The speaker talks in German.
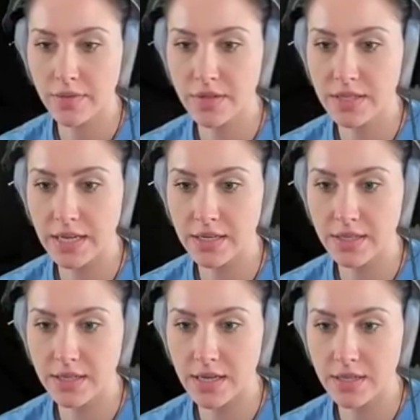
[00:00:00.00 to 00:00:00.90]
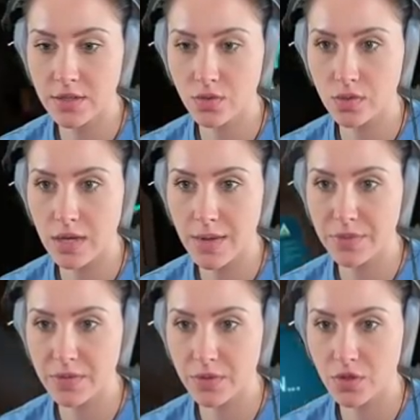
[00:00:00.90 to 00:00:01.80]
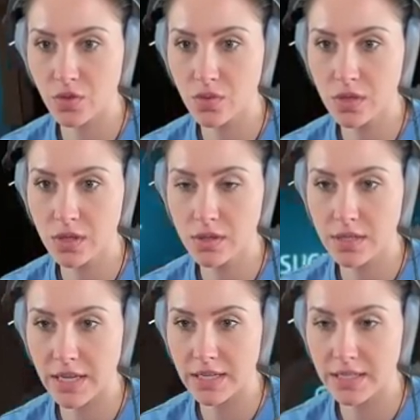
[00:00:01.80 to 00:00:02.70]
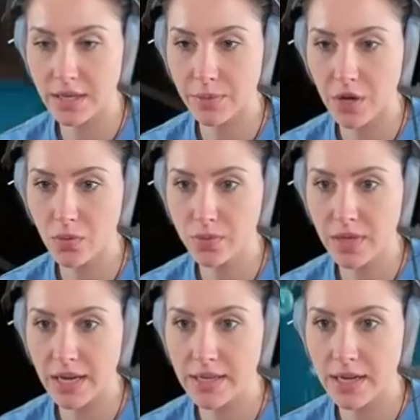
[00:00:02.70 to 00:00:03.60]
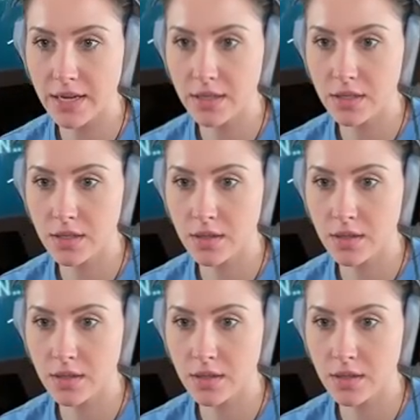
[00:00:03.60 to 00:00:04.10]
wir scannen jetzt alles in Ruhe ab. Es wird dunkel. Da hätte ich ja überhaupt keine Angst.